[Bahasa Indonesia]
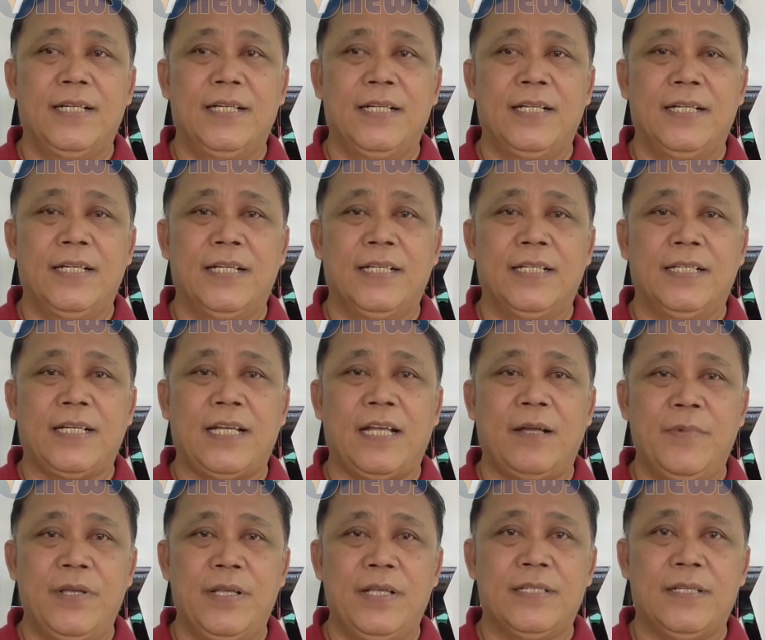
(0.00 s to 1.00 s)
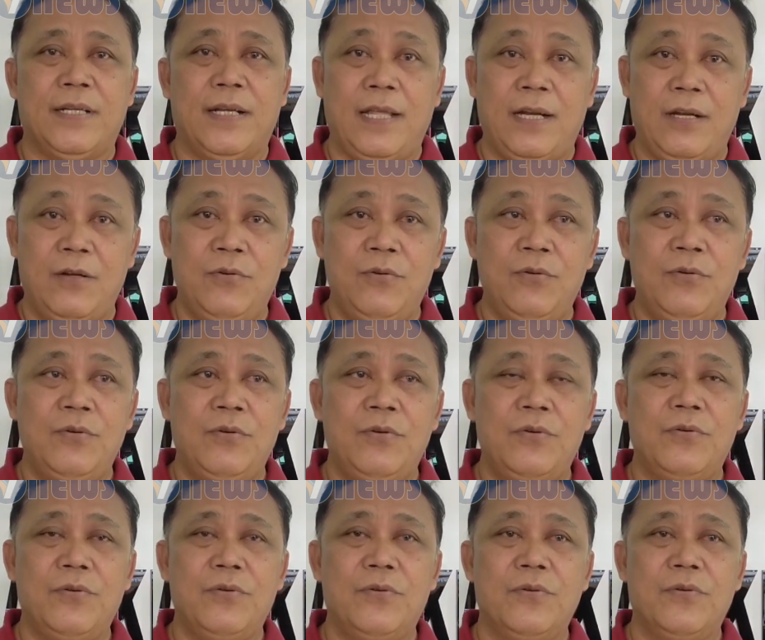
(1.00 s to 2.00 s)
uh, kami selalu
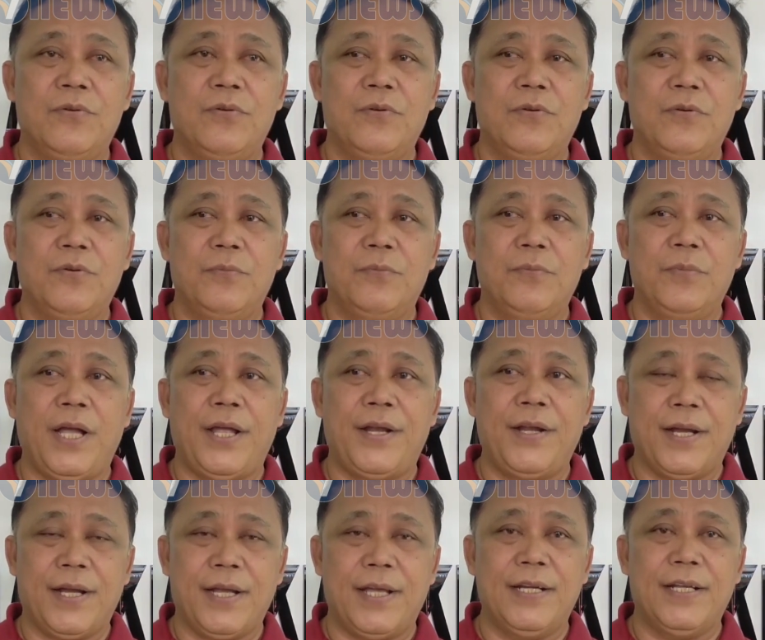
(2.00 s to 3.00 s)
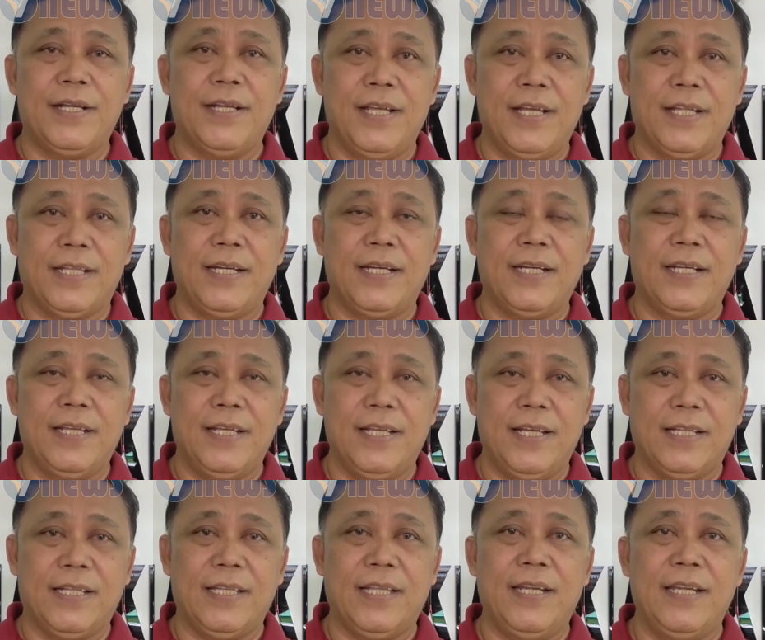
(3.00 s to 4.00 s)
mengadakan
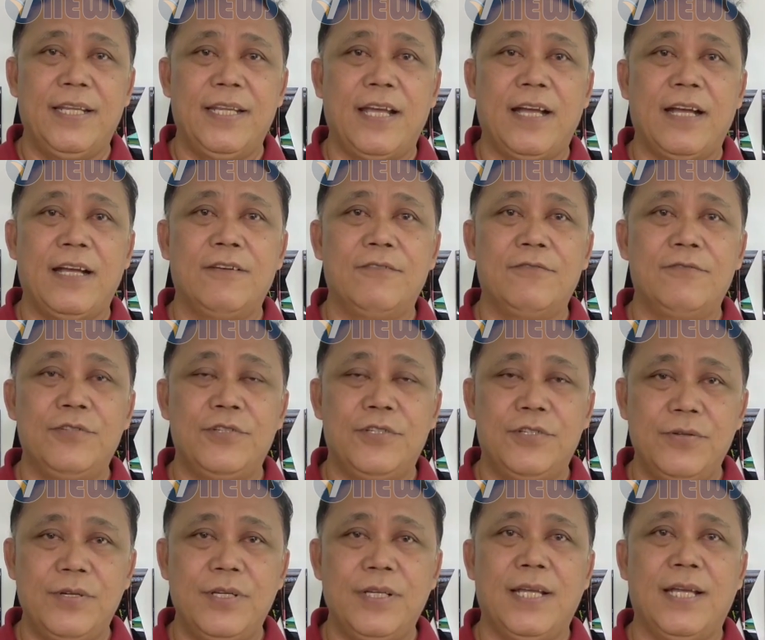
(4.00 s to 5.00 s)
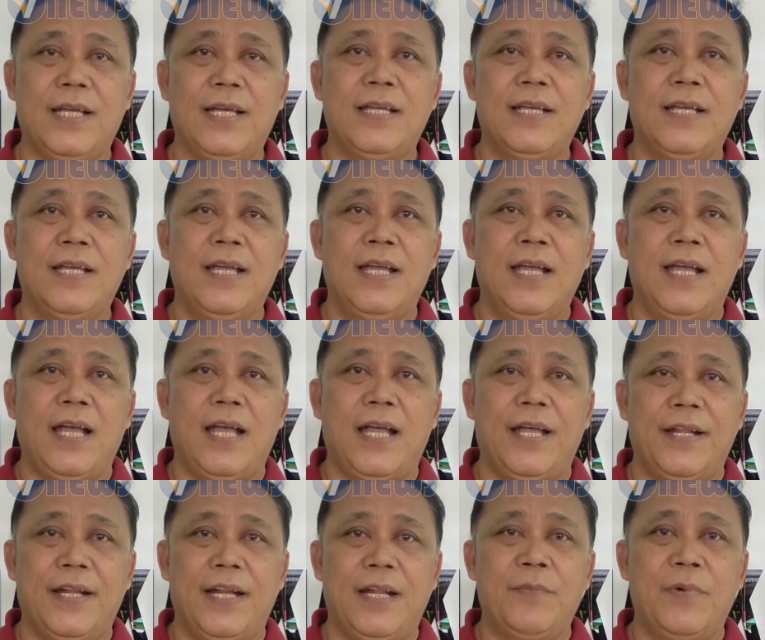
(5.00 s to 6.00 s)
kegiatan-kegiatan yang unsurnya
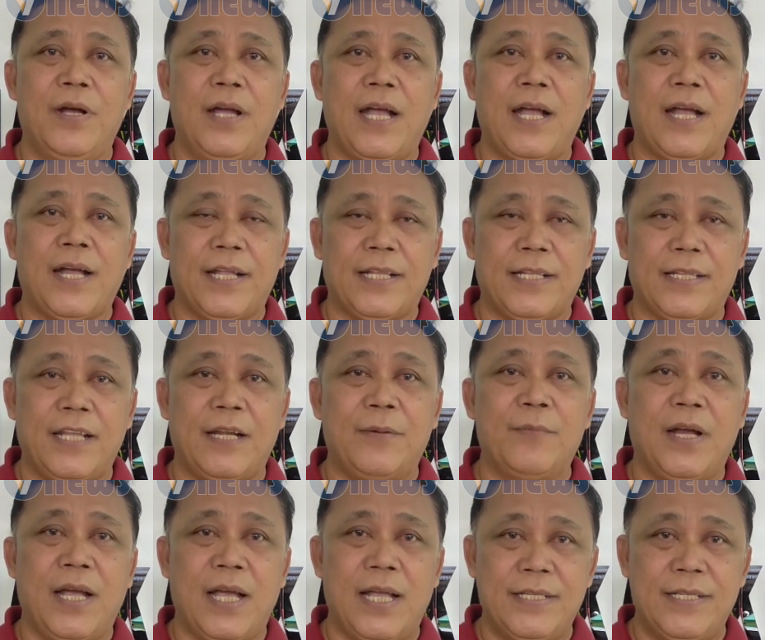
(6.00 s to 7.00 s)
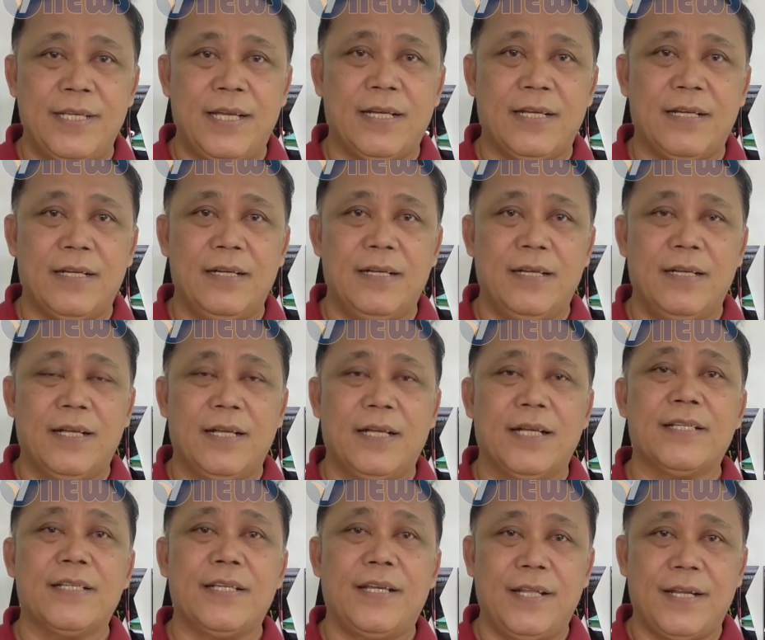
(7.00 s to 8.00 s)
adalah mengangkat dan mengajak
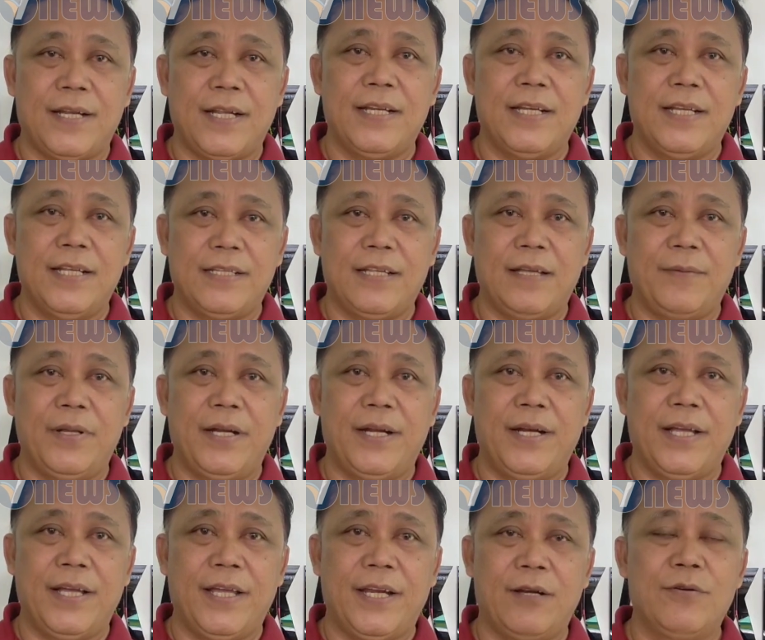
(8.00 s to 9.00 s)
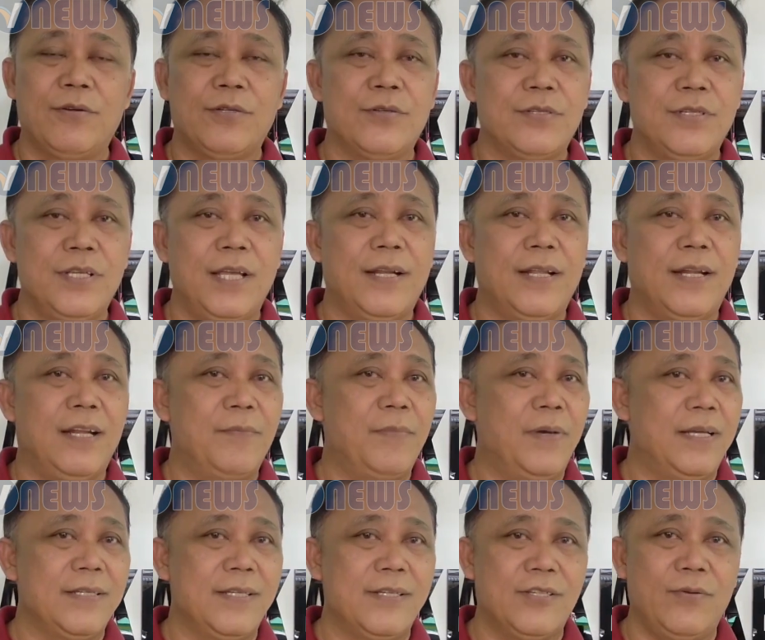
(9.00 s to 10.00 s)
kesadaran kita bela negara khususnya adalah
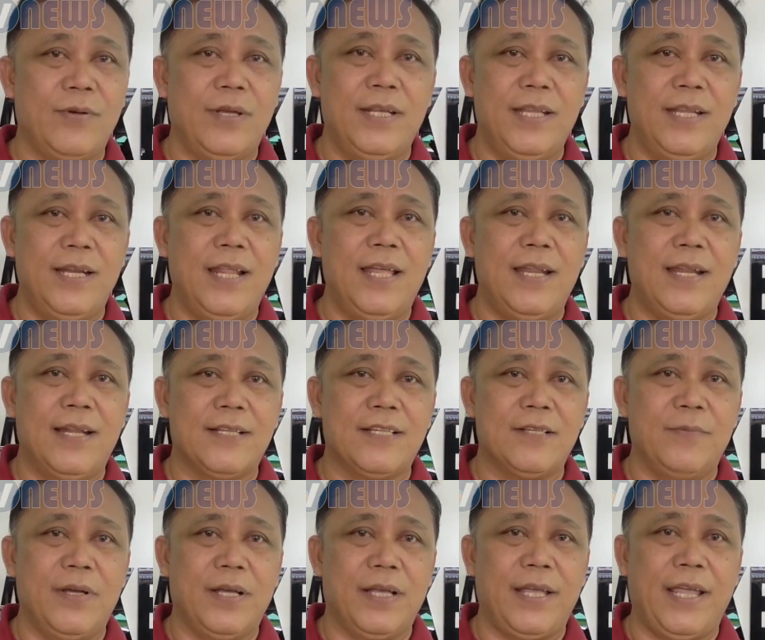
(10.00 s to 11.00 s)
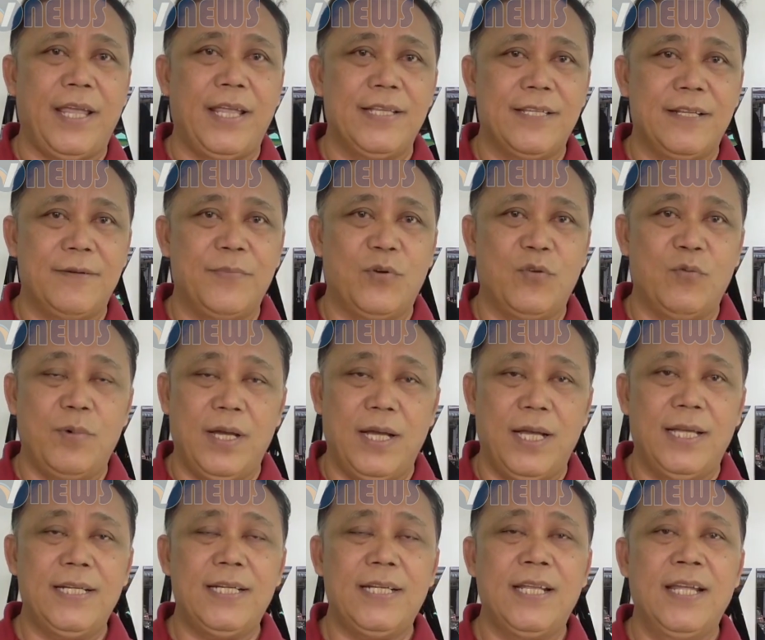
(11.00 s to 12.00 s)
mahasiswa inilah adalah sebagai agent
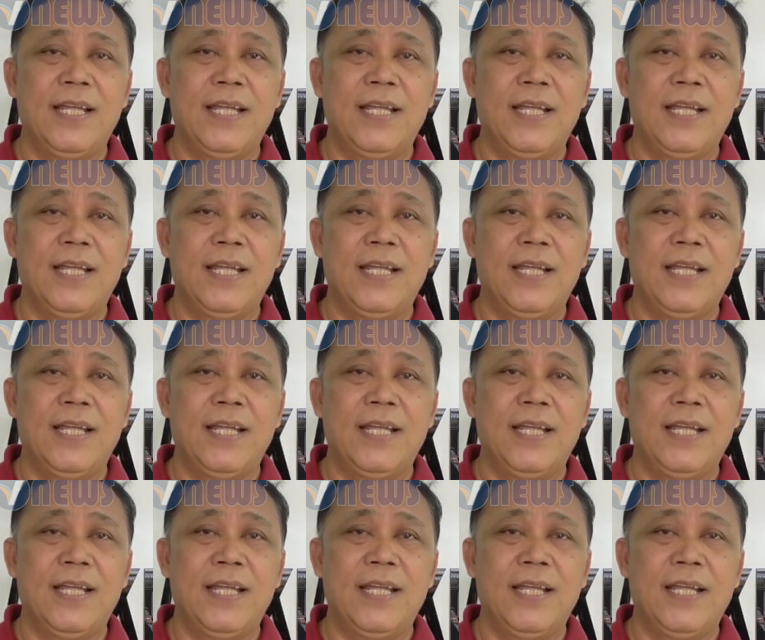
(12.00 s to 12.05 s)
perubahan